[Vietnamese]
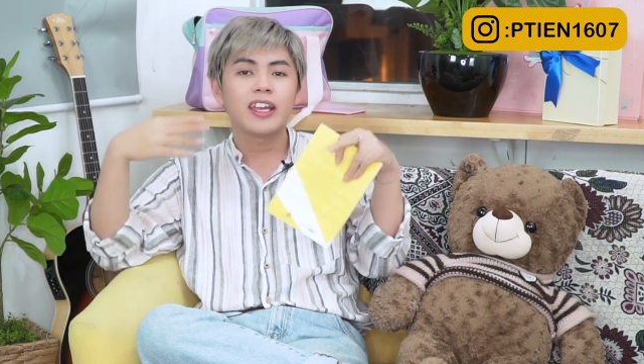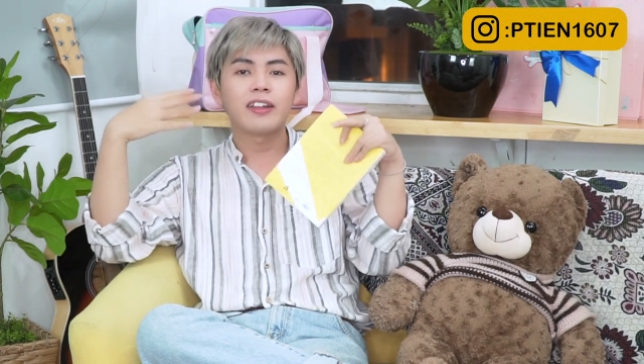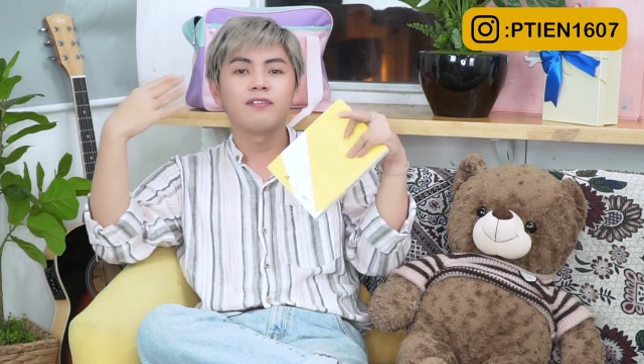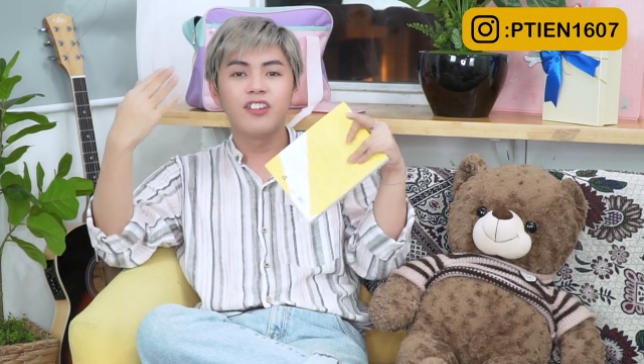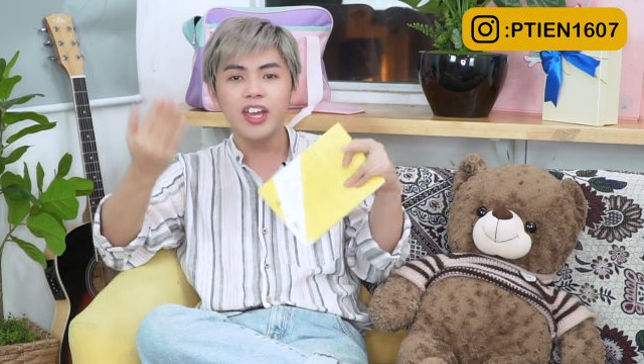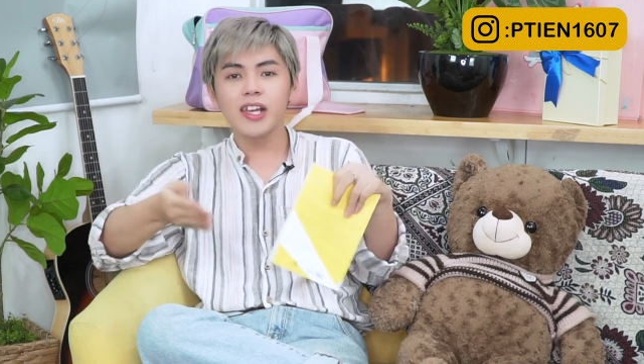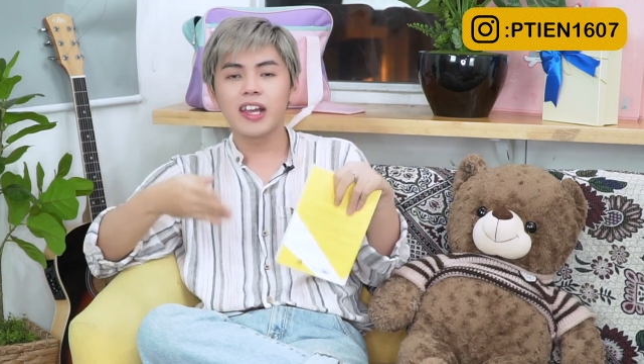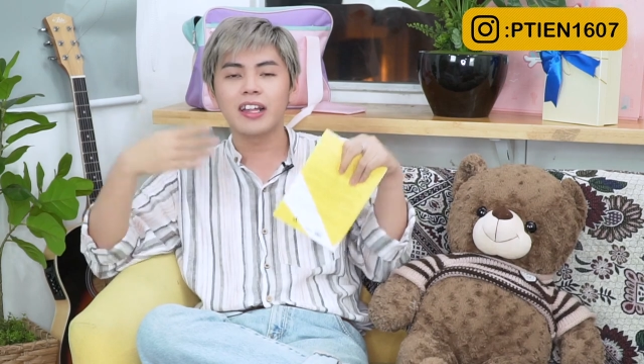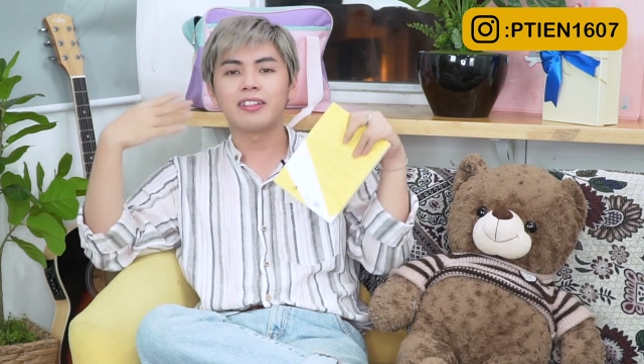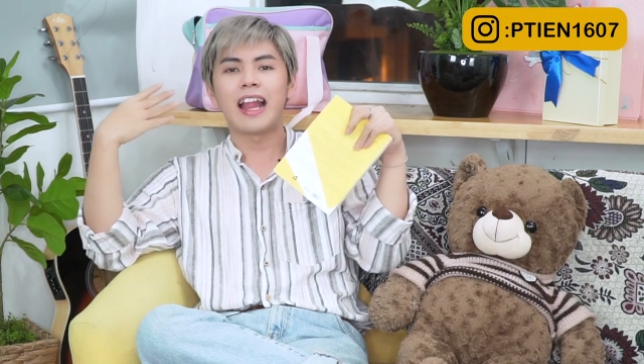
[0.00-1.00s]
ngành viết,
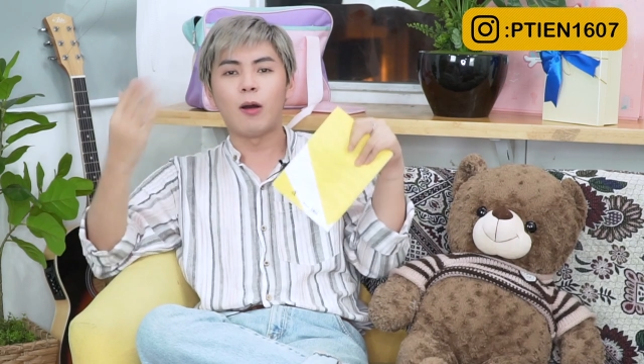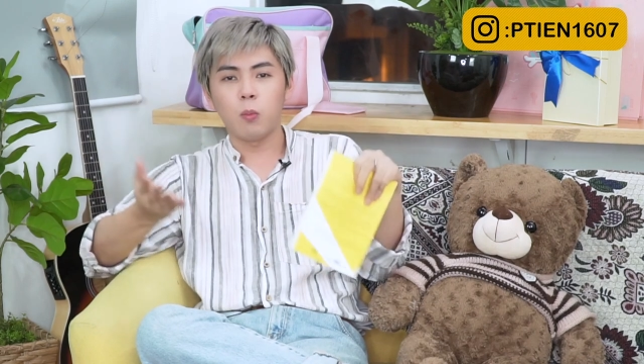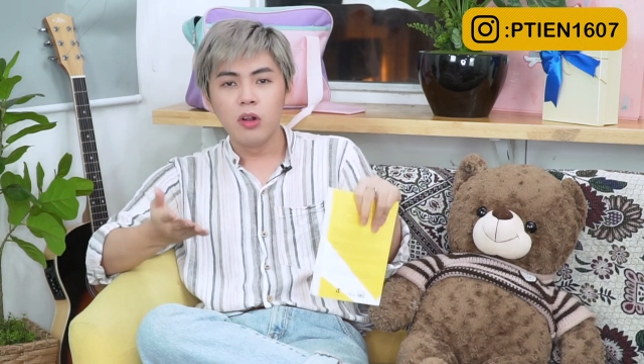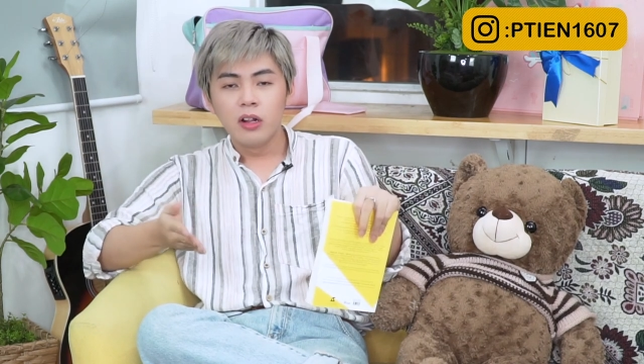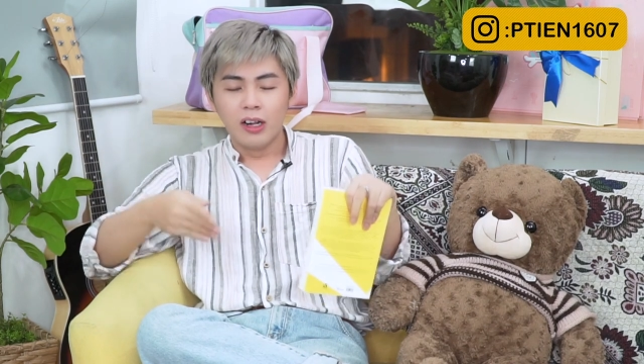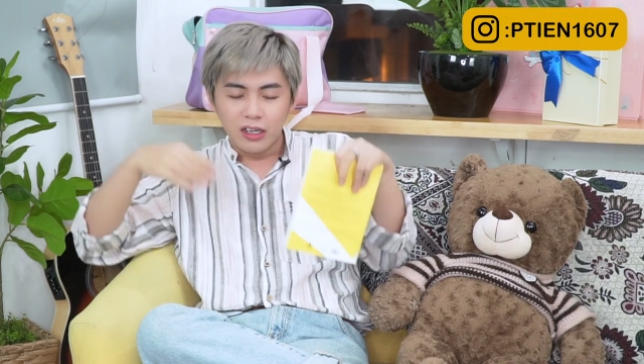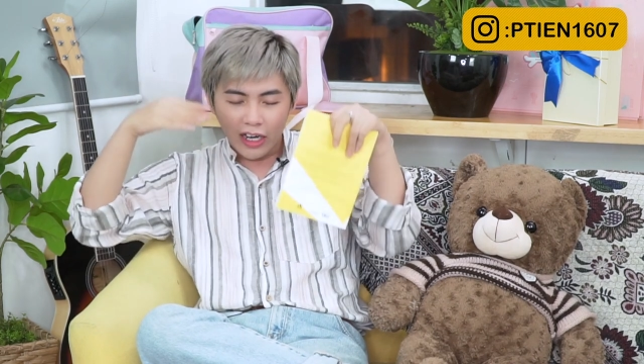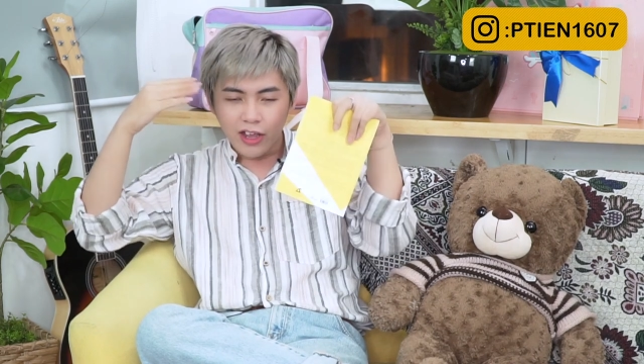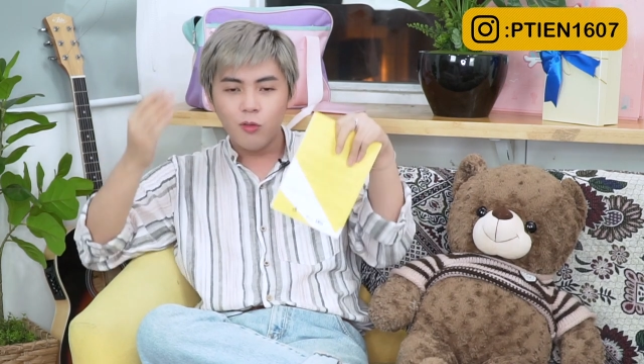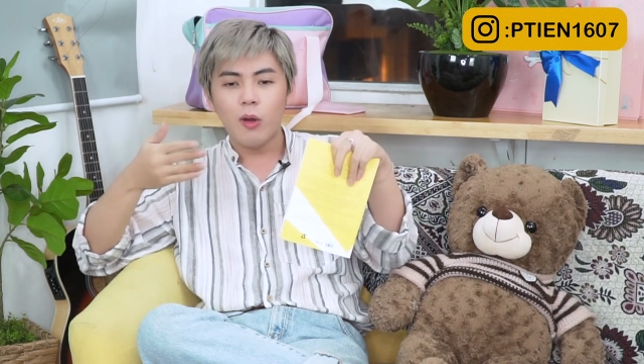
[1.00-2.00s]
ngành đọc
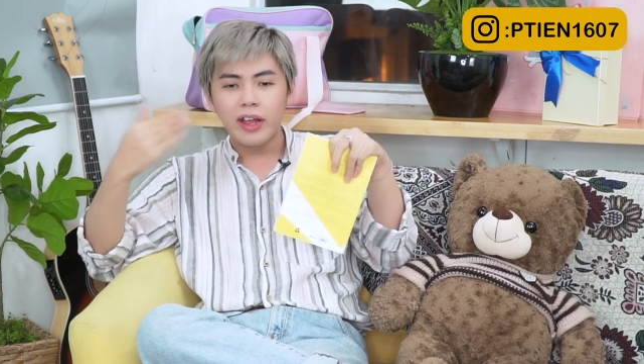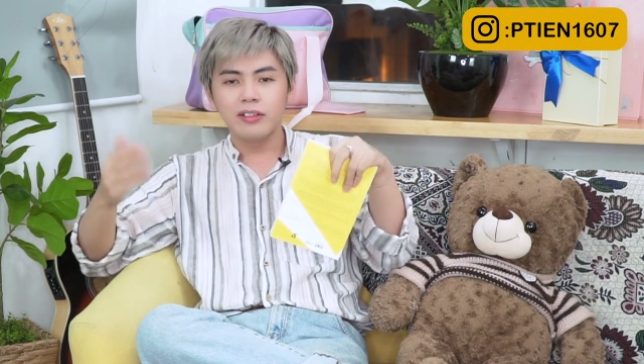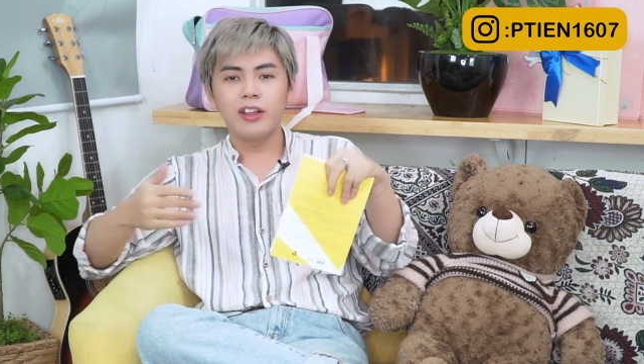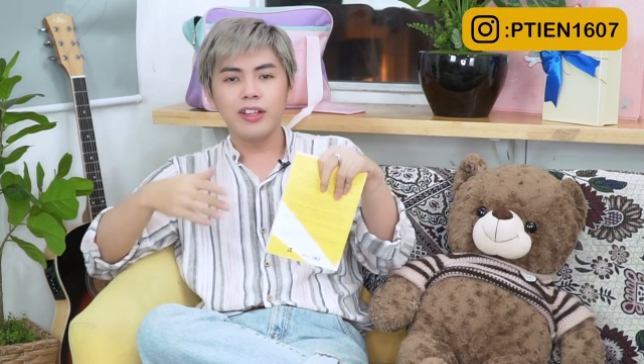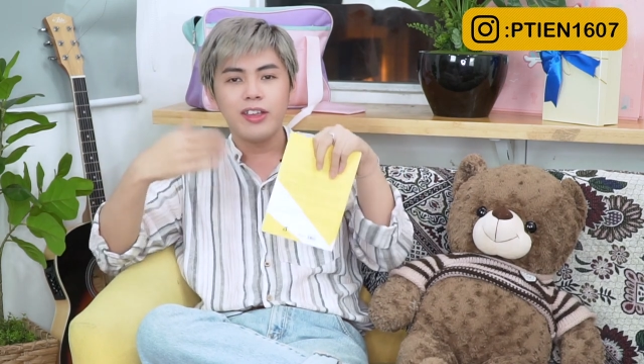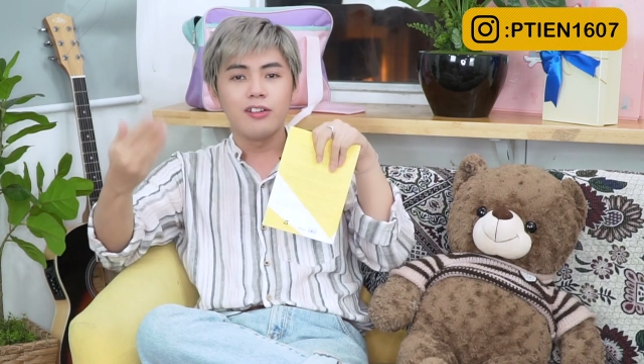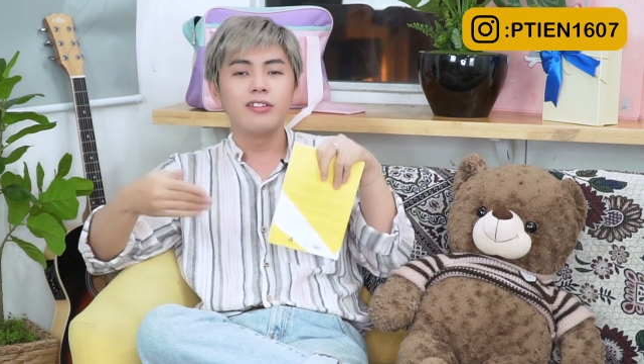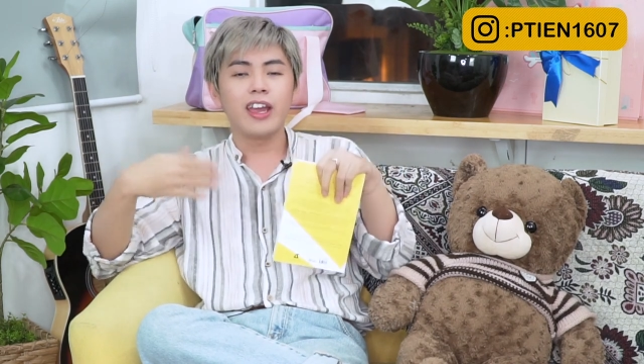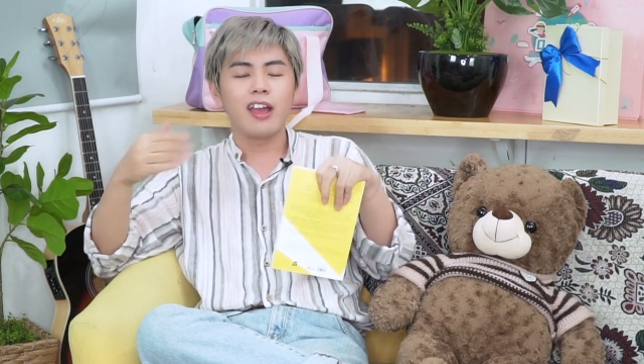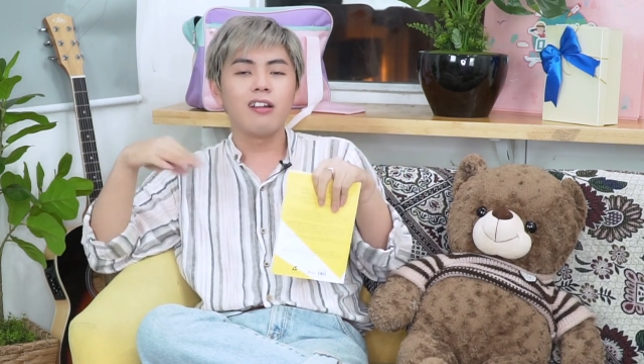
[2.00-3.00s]
liên quan tới
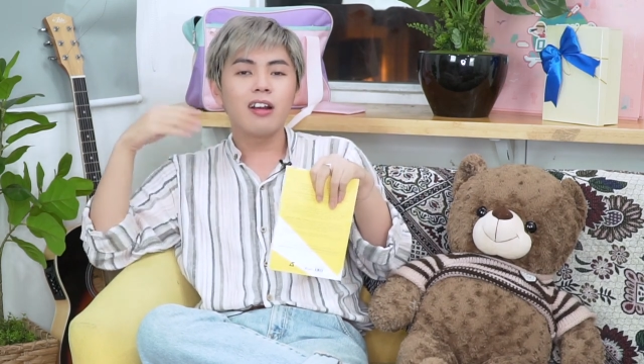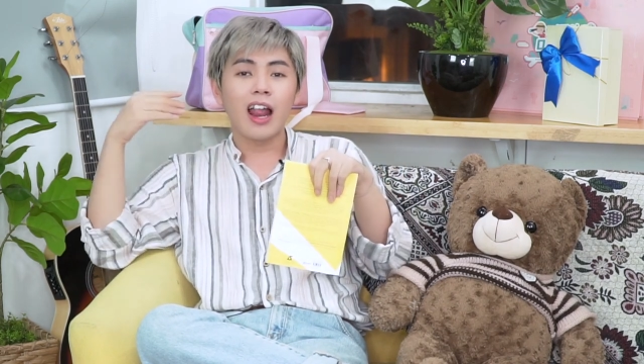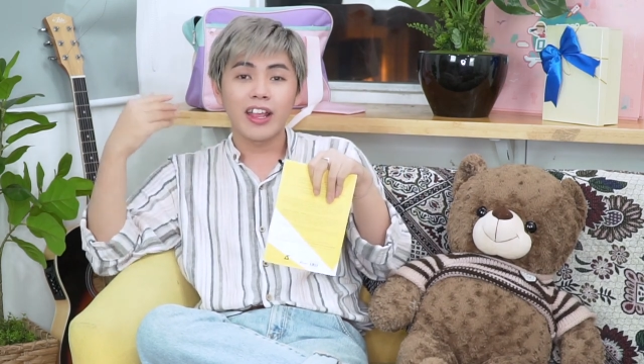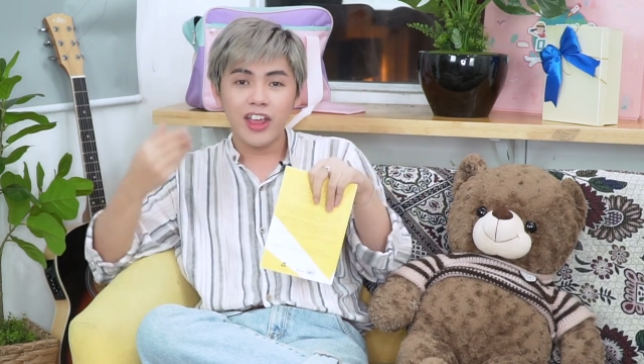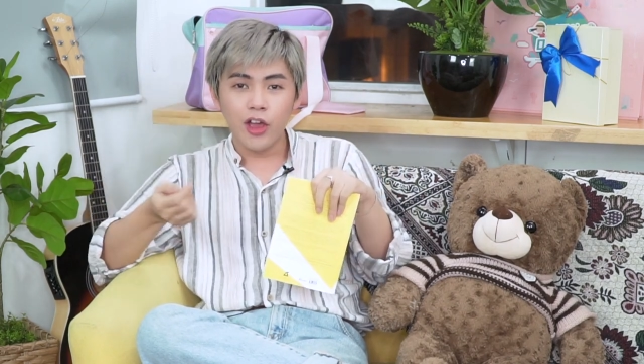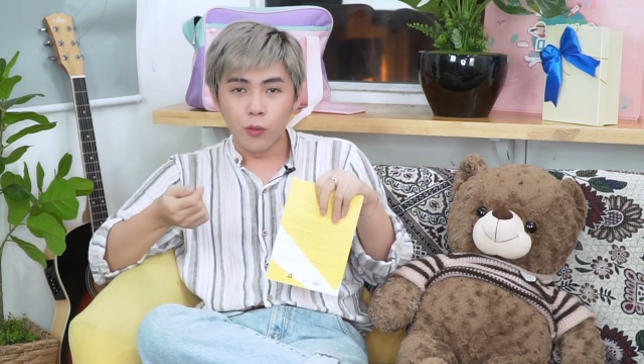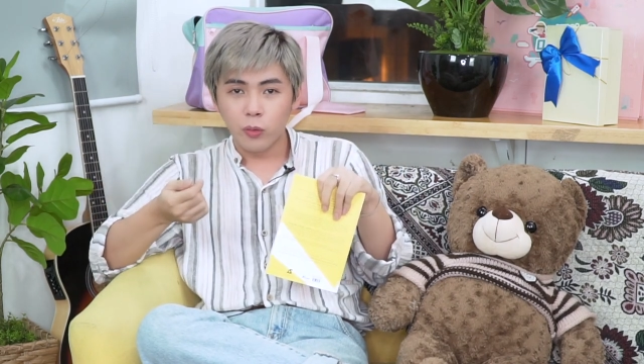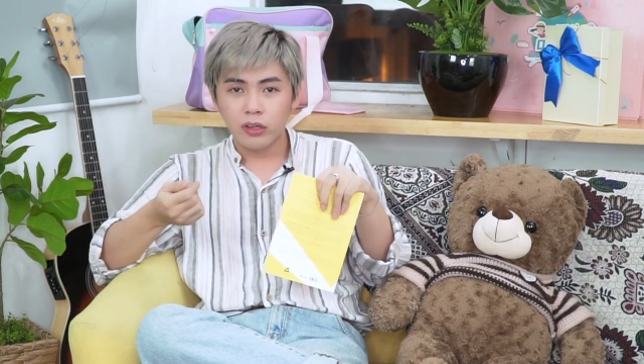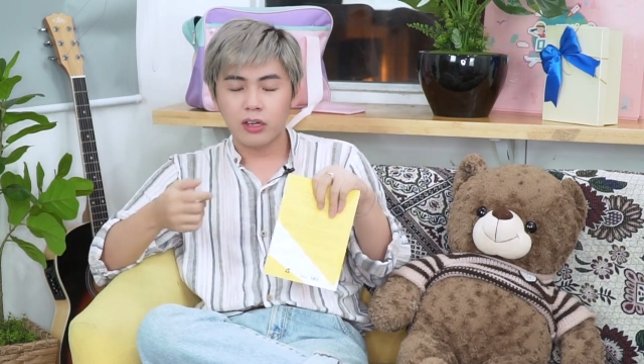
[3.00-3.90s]
chữ nghĩa rất là nhiều.